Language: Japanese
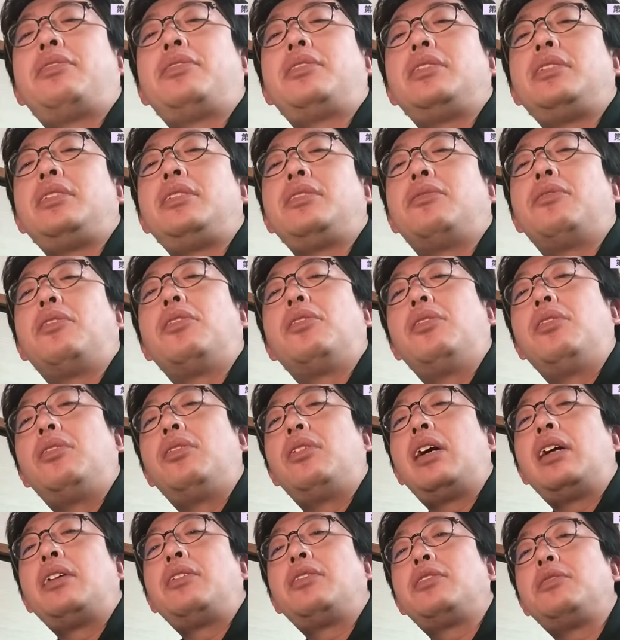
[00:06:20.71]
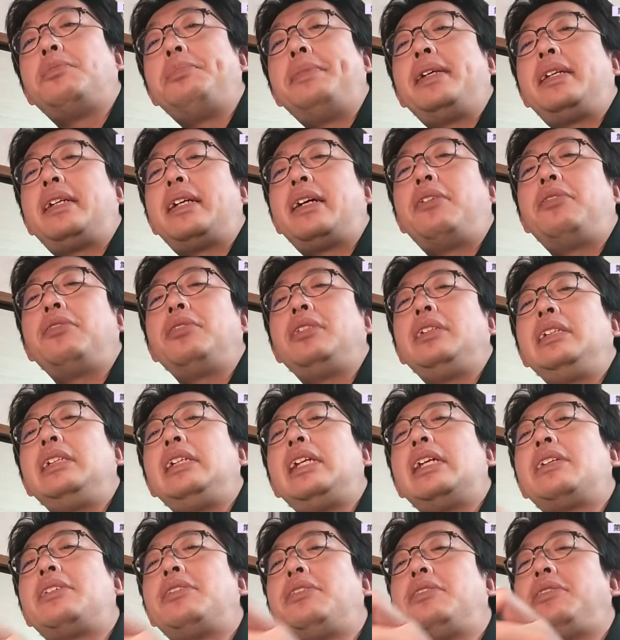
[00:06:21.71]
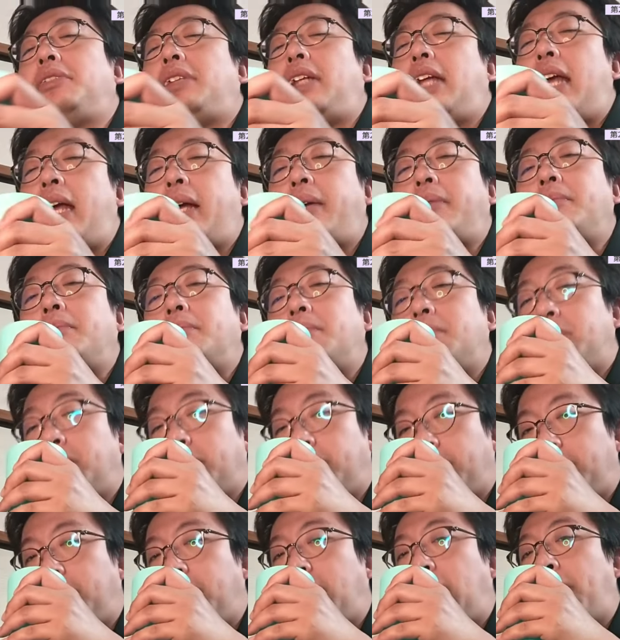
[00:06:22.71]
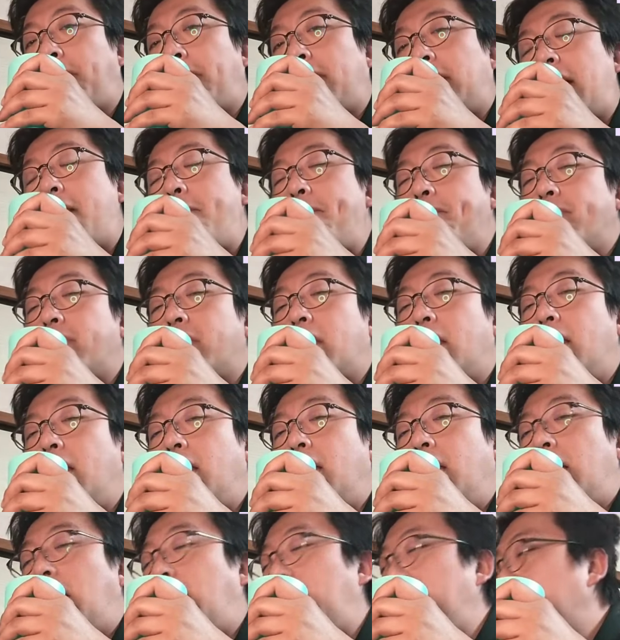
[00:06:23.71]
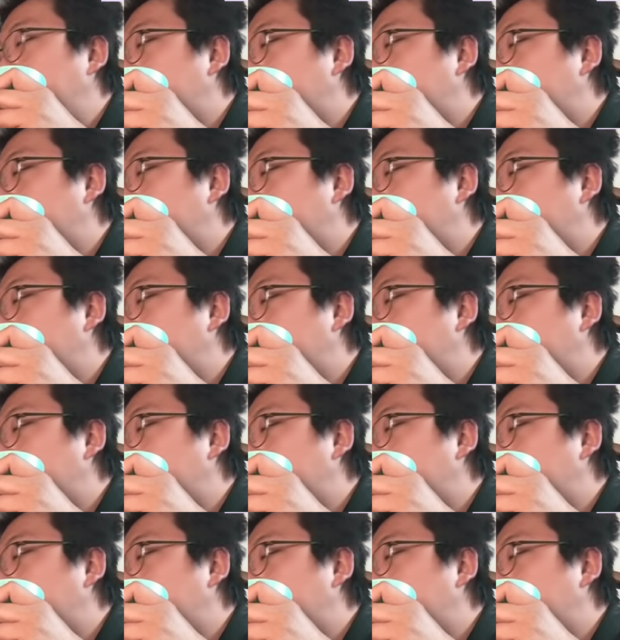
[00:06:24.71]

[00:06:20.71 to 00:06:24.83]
お寿司、こう、あの、酢飯が欲しいんですよね。うん。やっぱね、あ